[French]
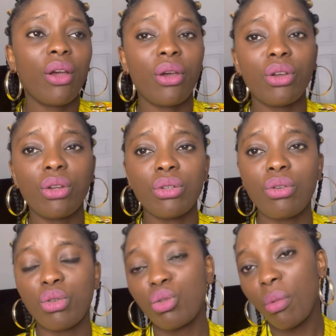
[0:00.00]
Euh,
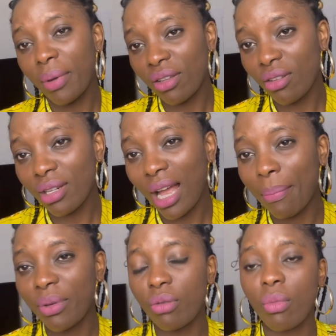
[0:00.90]
donc, je me présente
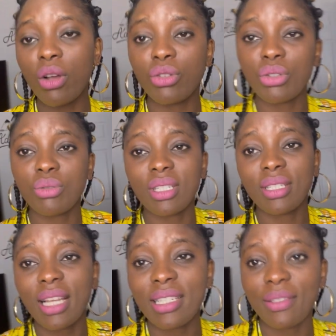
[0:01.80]
rapidement. Je suis
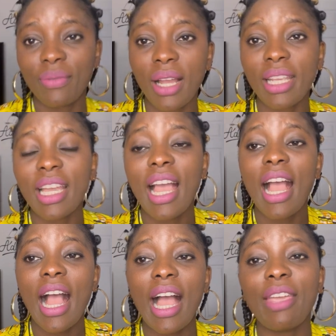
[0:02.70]
Stelle Dufac.
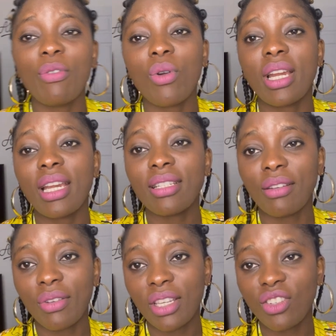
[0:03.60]
Arrivée au Canada, ça
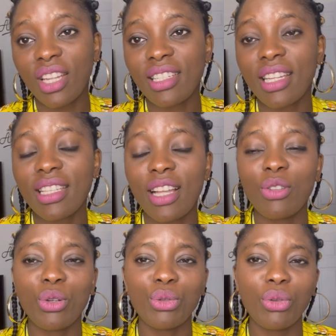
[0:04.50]
fait déjà 7 ans.
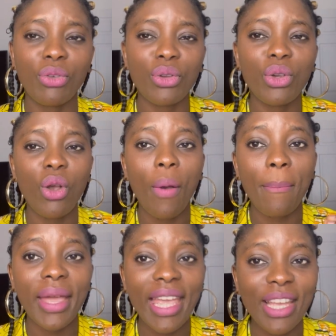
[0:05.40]
Donc, je suis venue comme
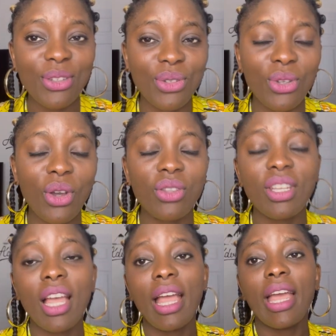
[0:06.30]
étudiante.
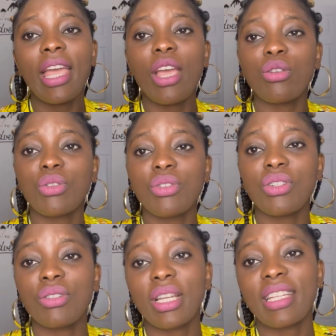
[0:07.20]
Et aujourd'hui, je
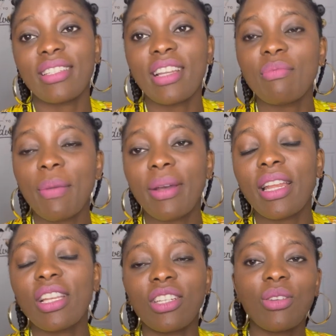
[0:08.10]
suis résidente
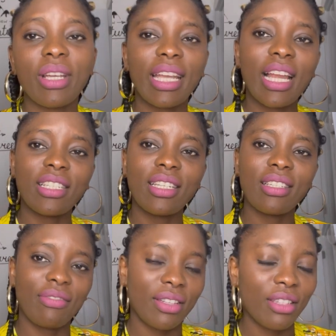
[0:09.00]
permanente. J'ai donc créé la chaîne
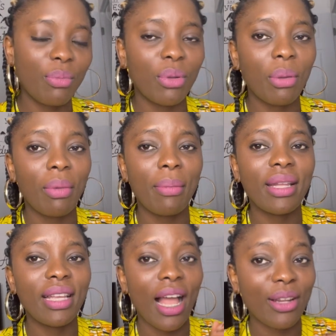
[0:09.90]
C'est facile pour te
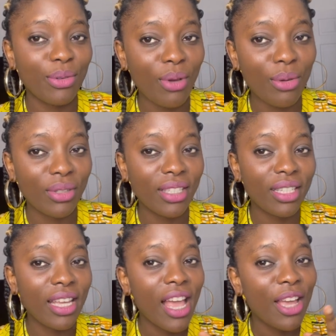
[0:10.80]
permettre à toi
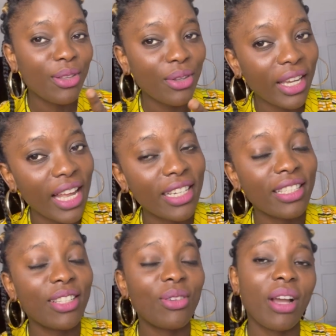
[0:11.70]
aussi de
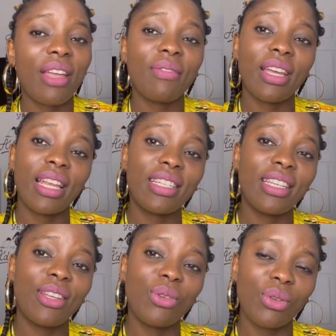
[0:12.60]
réaliser ton rêve
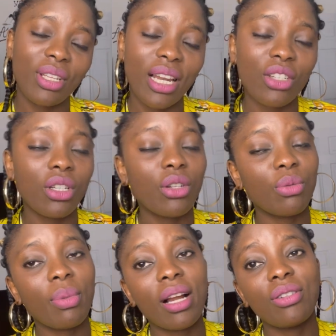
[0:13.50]
canadien. Donc, dans la chaîne,
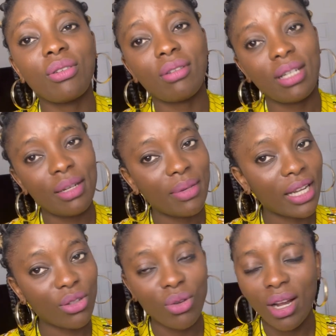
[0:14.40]
je parle de
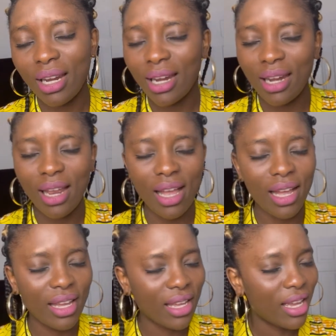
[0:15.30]
l'immigration au Canada,
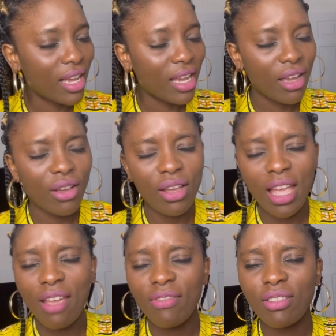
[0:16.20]
euh,
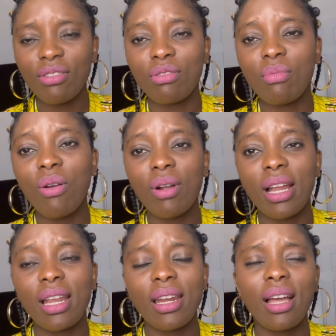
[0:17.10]
investissement au
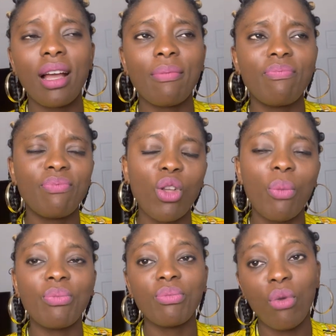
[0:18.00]
Canada. Non,
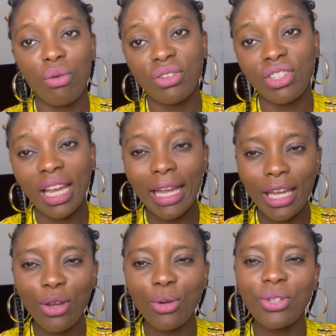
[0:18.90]
bon, j'ai
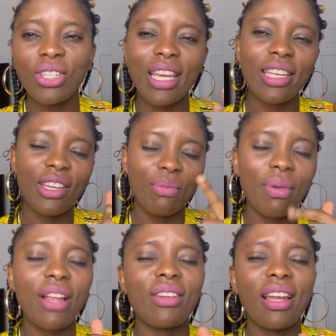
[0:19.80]
créé une autre chaîne qui
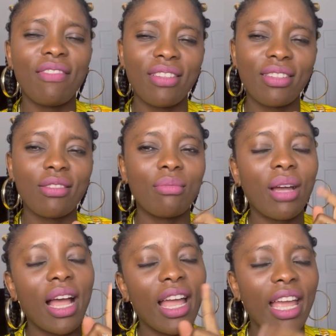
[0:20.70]
parle de
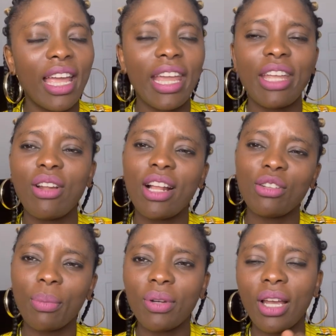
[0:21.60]
l'investissement et de
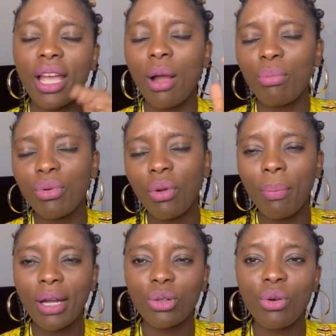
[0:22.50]
l'entrepreneuriat pour ne
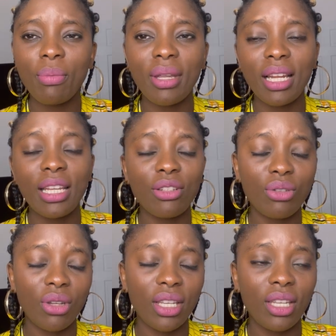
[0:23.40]
pas trop mêler
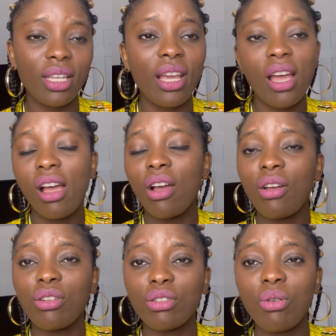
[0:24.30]
ceux qui
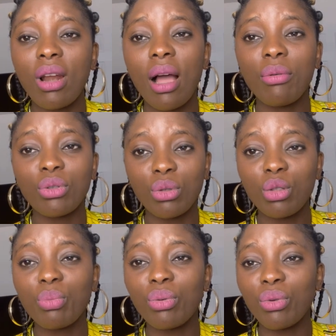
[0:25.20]
euh, sont là
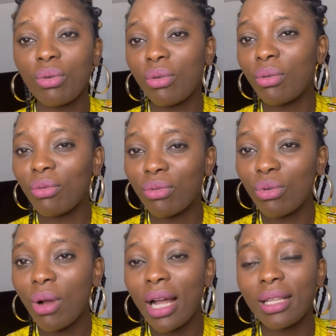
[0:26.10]
juste pour
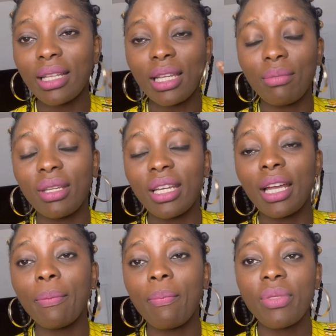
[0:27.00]
vouloir immigrer.